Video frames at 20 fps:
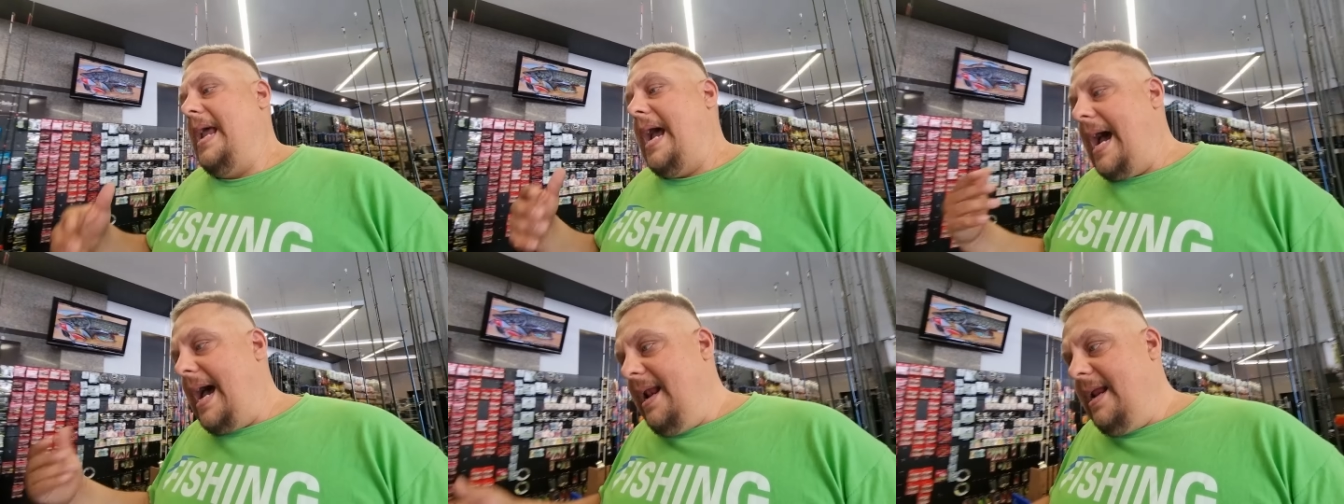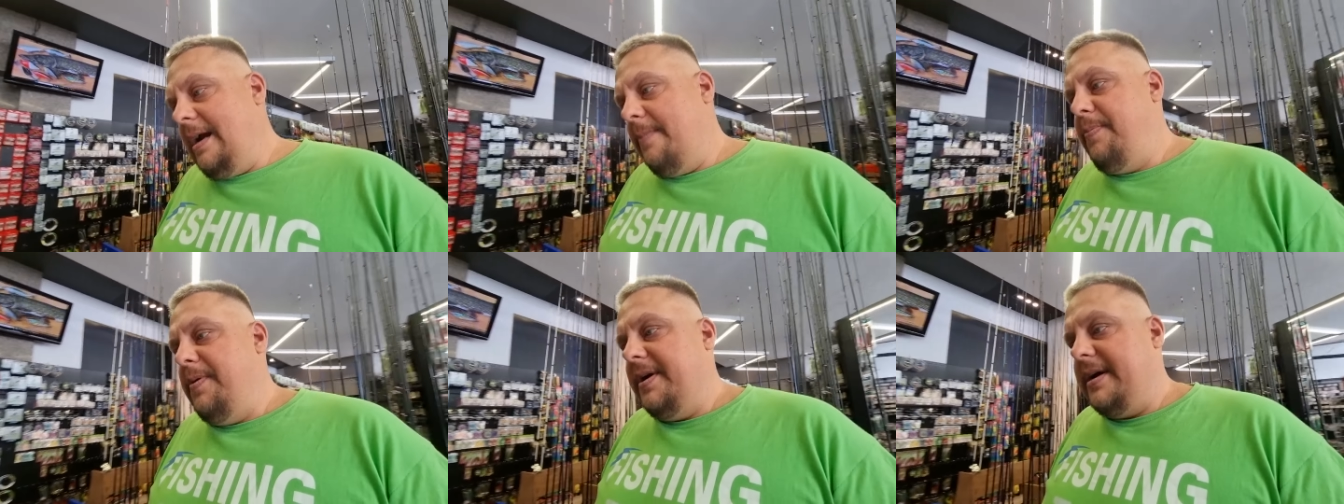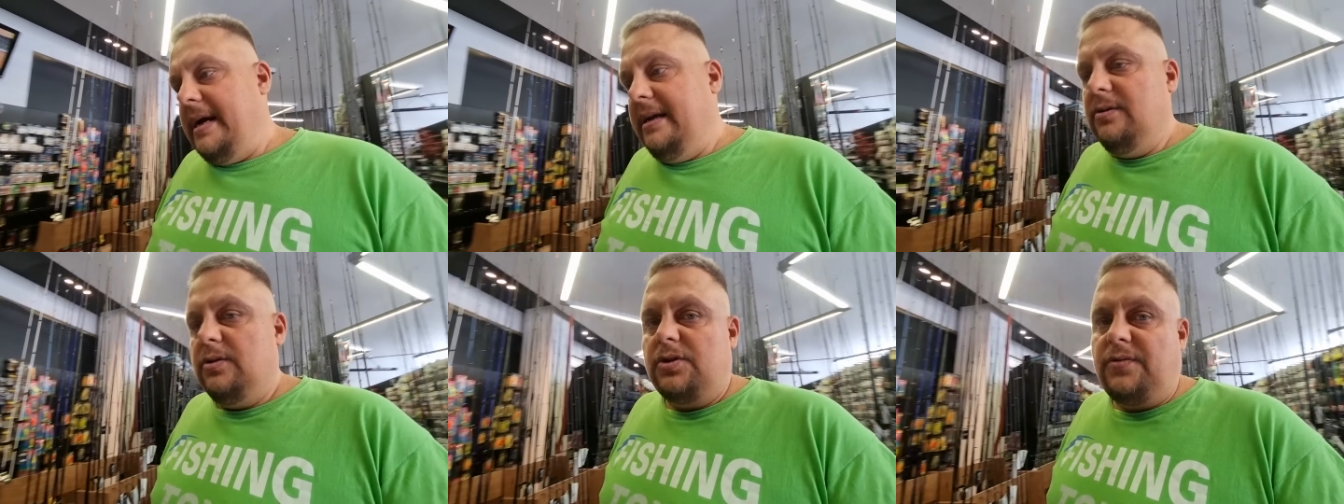ale jak
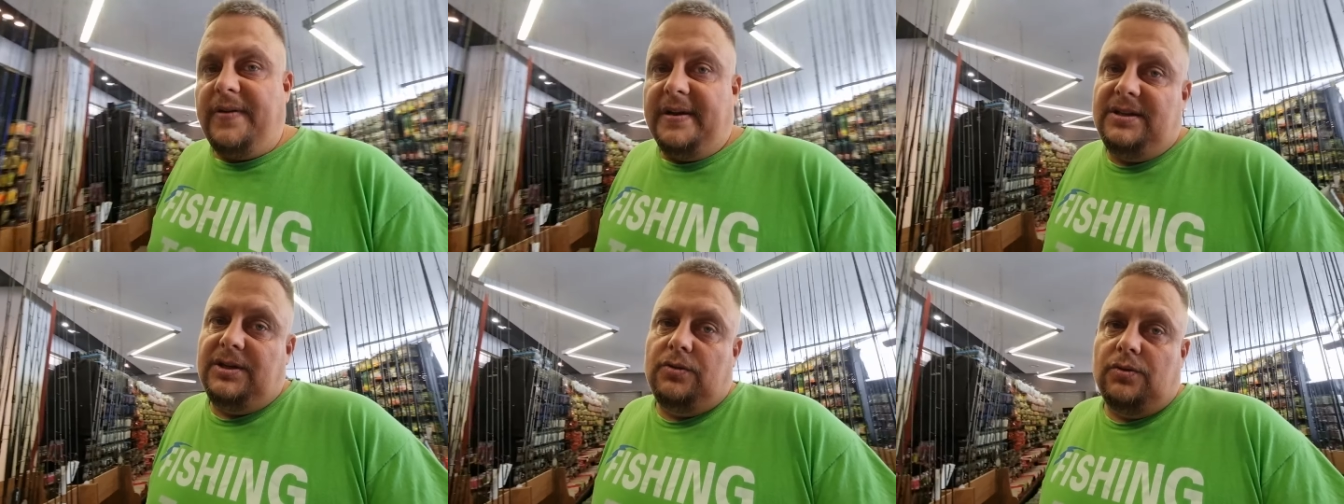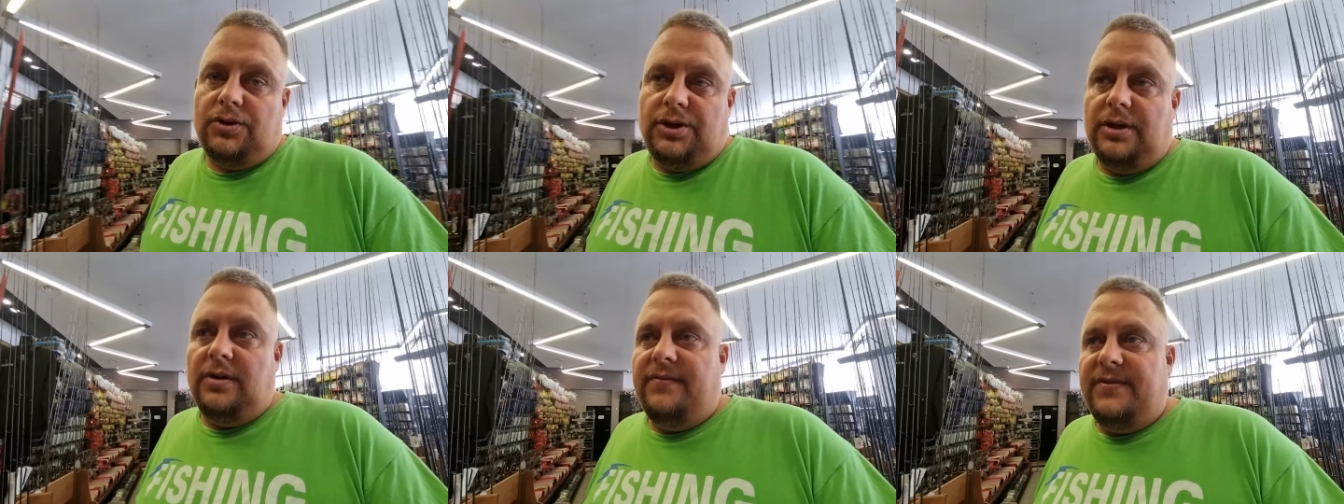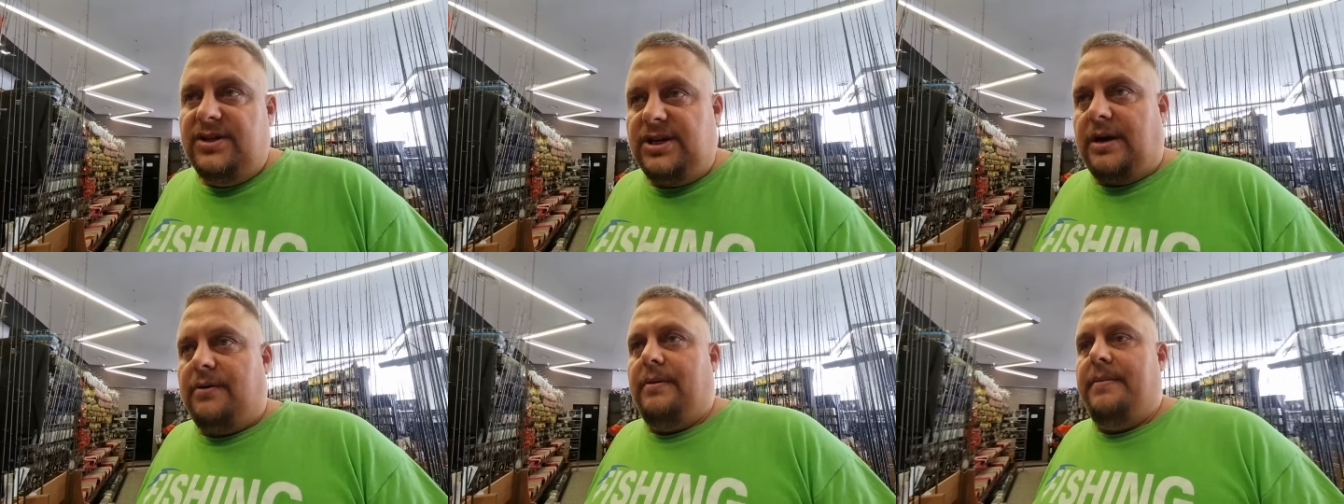pojechałem do Szwecji, to już się
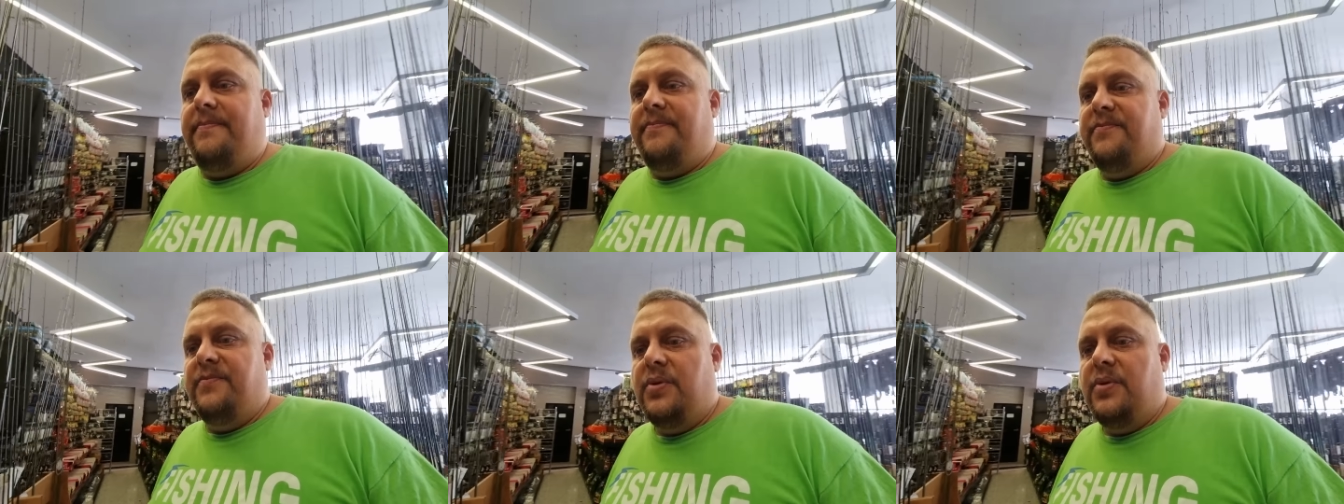dowiedziałem,